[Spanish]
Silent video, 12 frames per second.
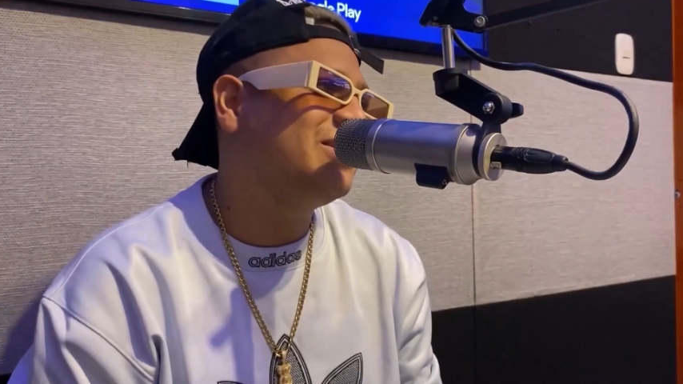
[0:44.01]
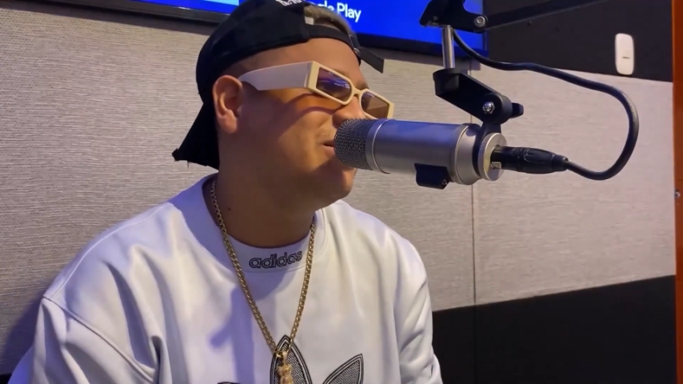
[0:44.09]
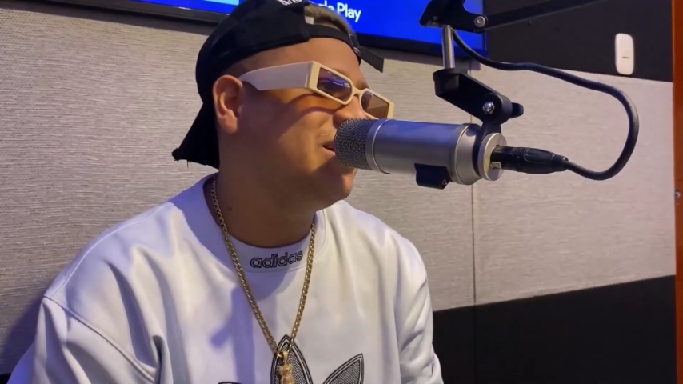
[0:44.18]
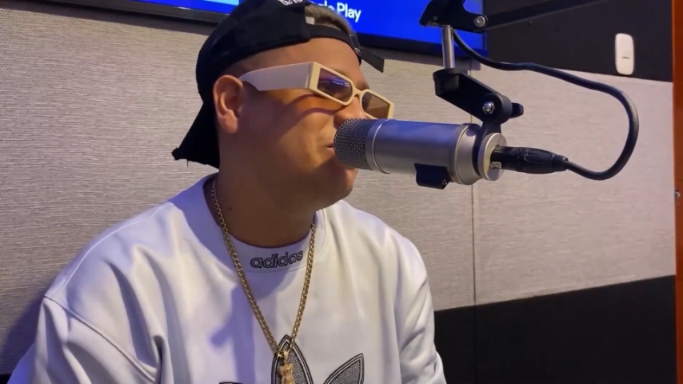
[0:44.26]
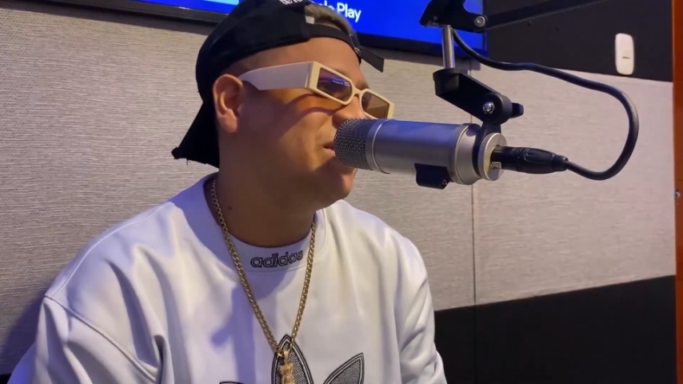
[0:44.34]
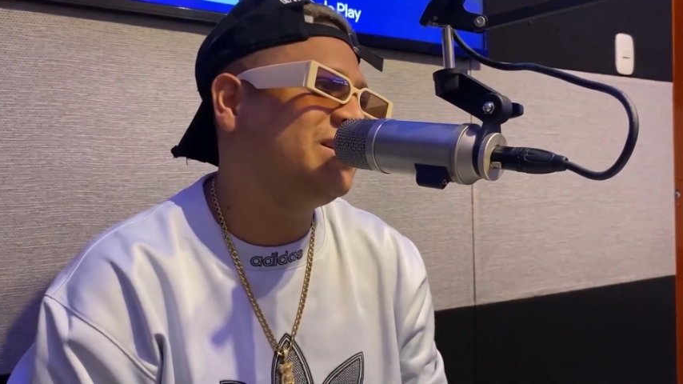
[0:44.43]
con
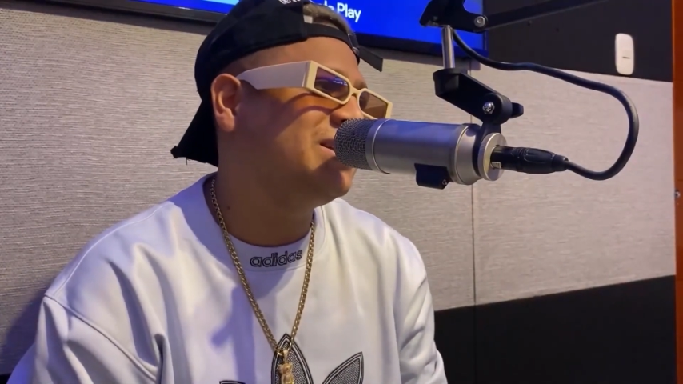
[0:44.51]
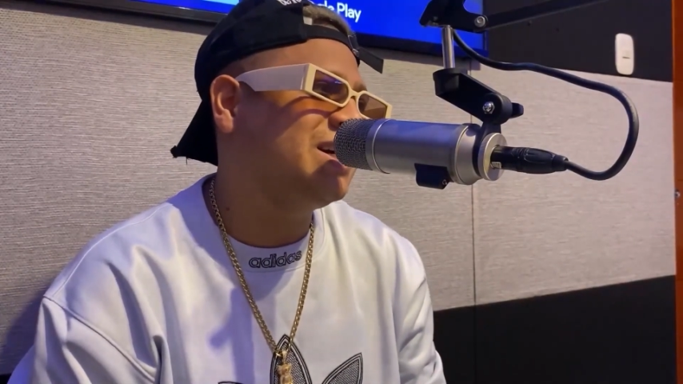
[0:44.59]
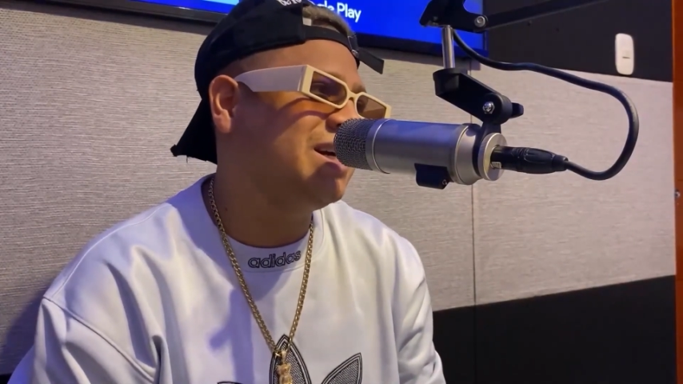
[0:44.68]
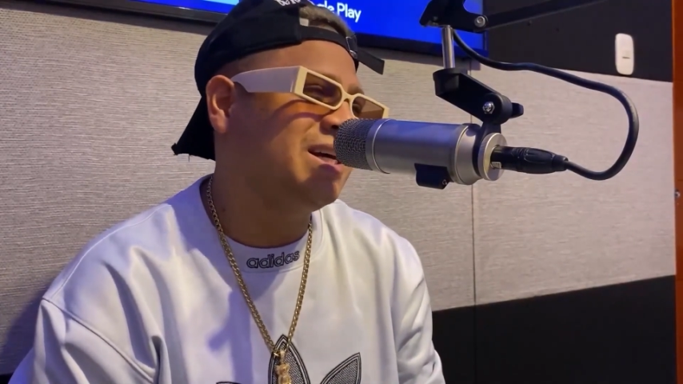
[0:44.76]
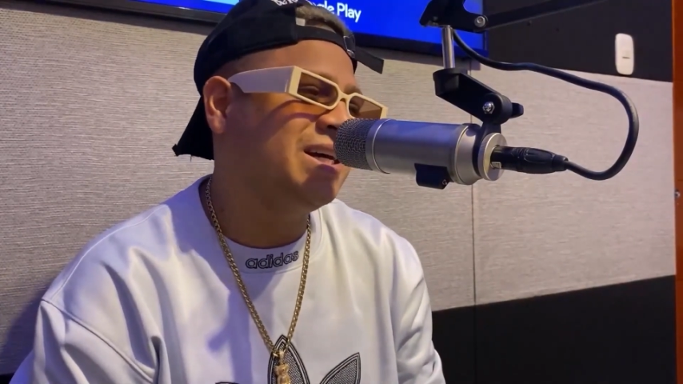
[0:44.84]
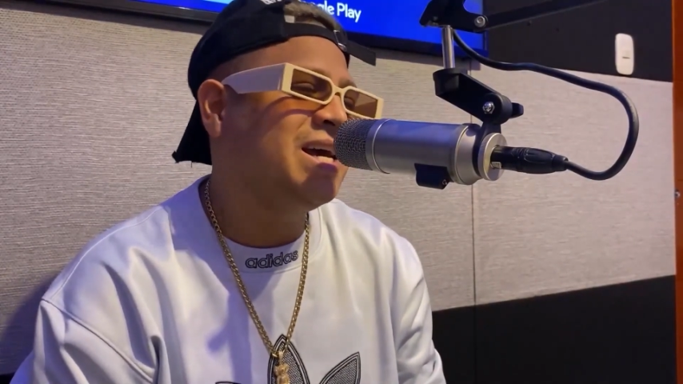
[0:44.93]
la prensa
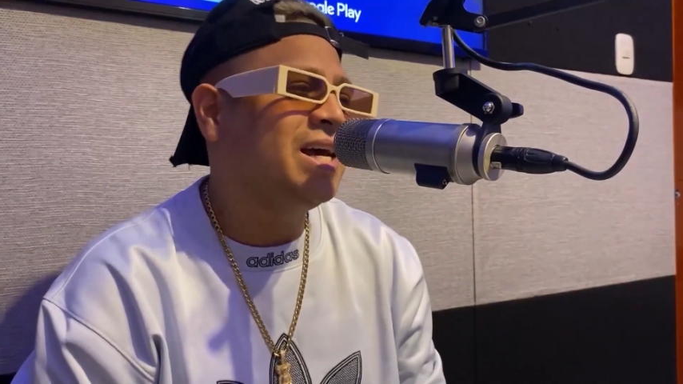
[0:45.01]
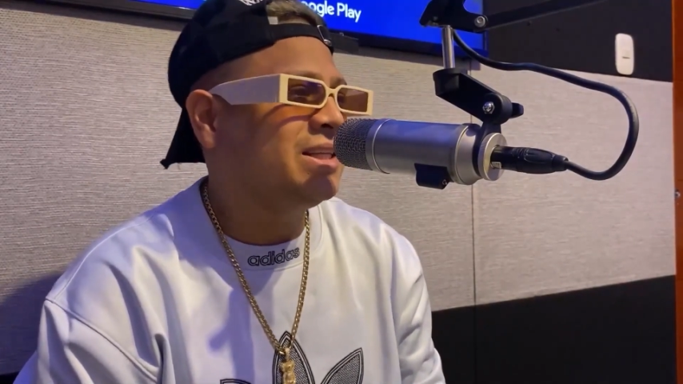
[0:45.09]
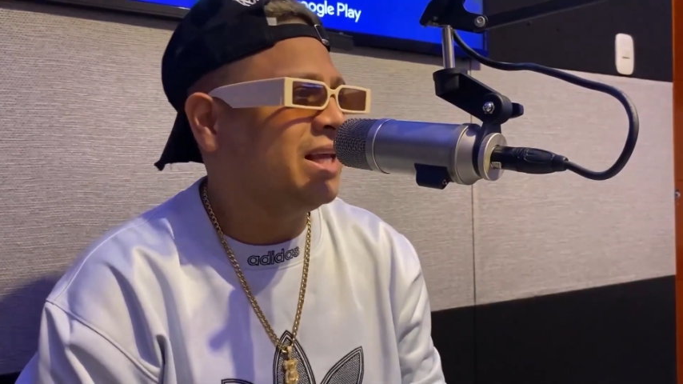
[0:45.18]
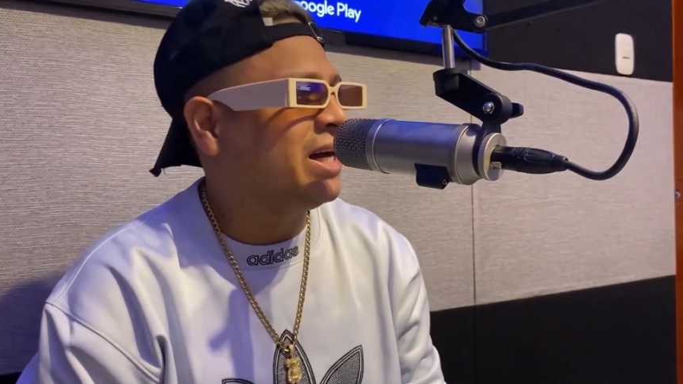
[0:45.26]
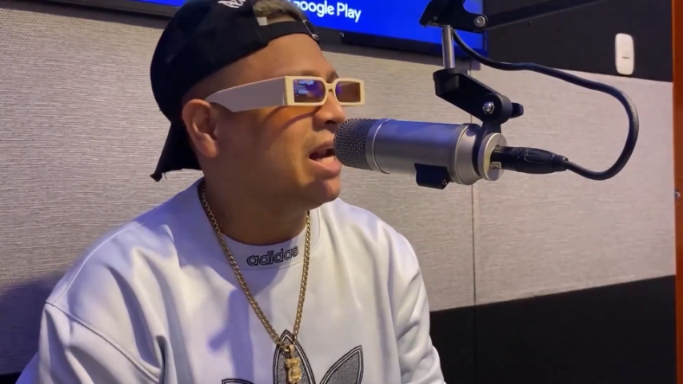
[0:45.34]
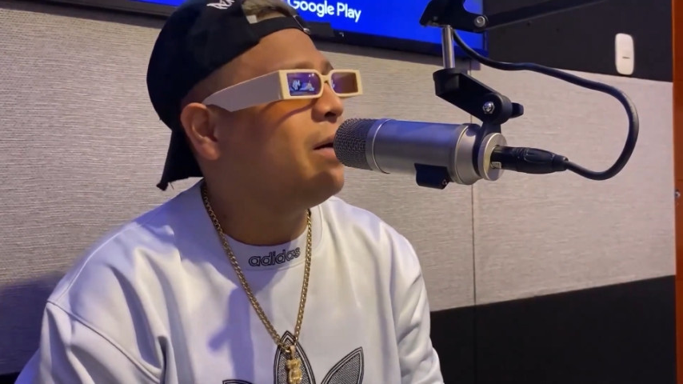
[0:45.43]
que
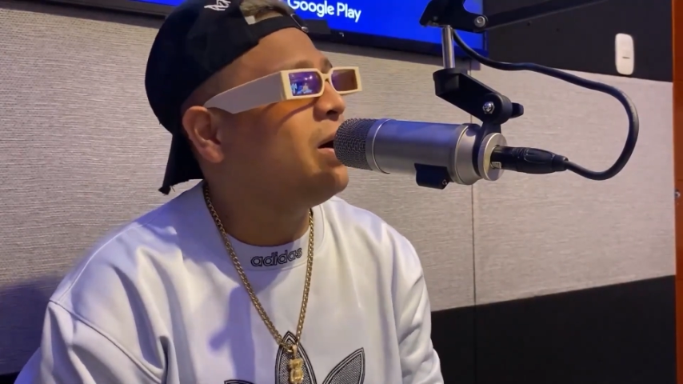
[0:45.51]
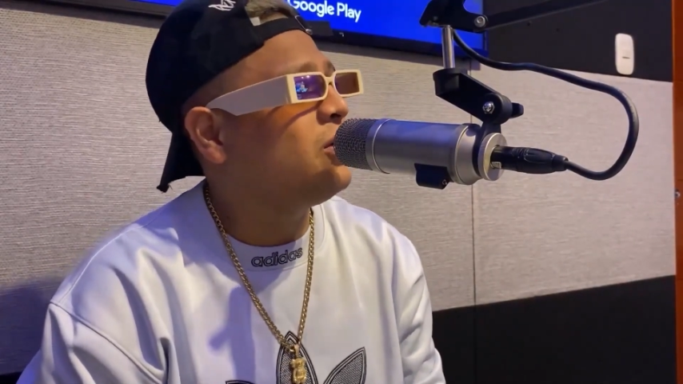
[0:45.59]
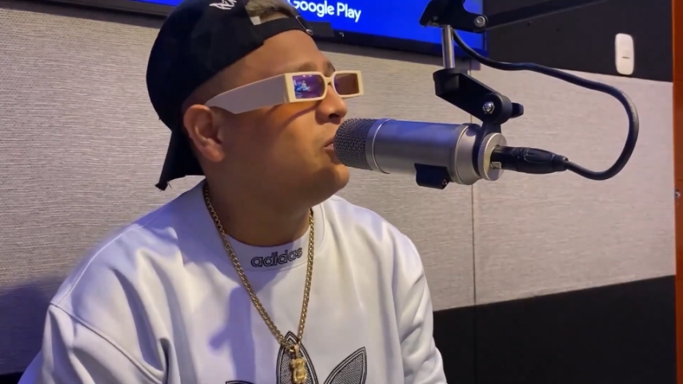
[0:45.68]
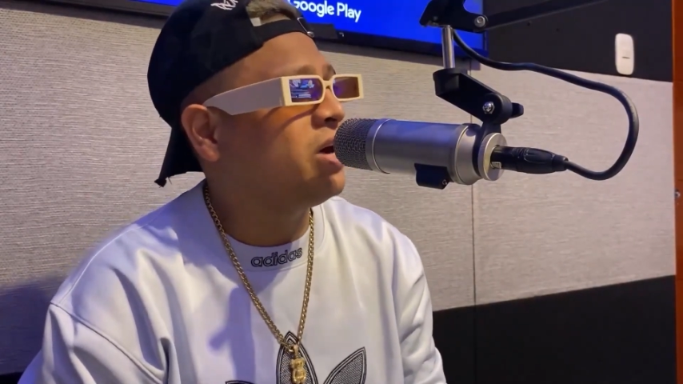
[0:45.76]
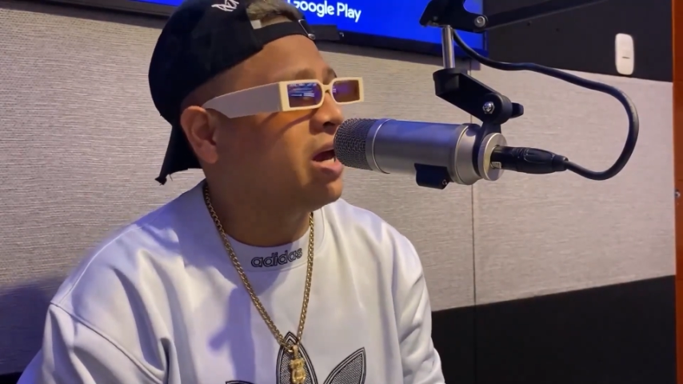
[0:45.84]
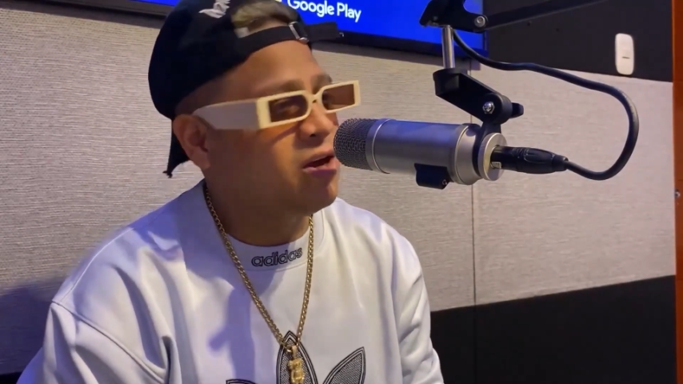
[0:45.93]
te graban
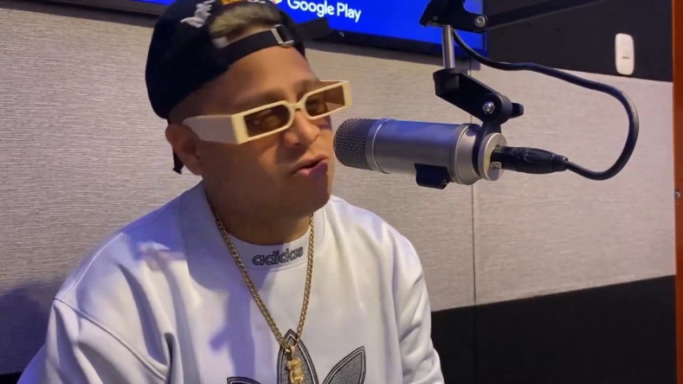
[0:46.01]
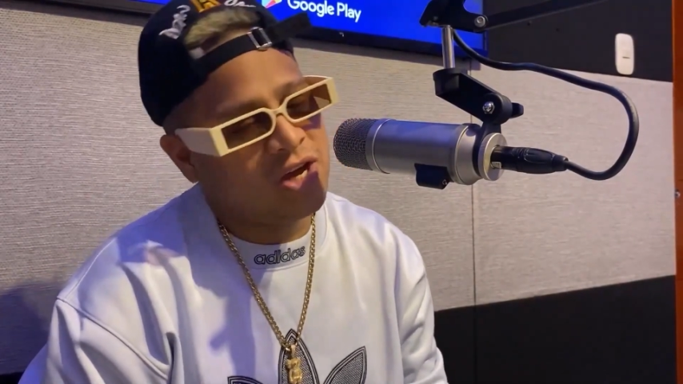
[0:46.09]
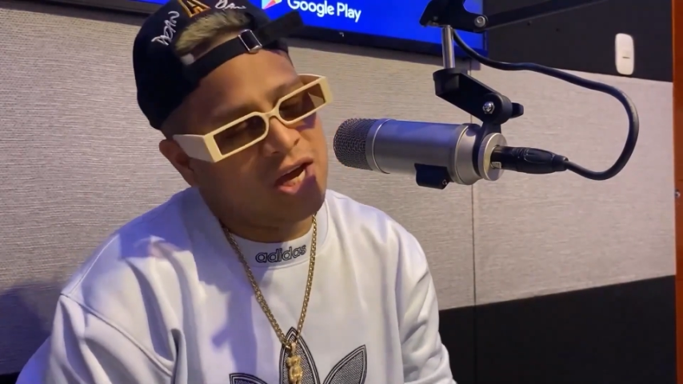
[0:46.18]
lo que ellos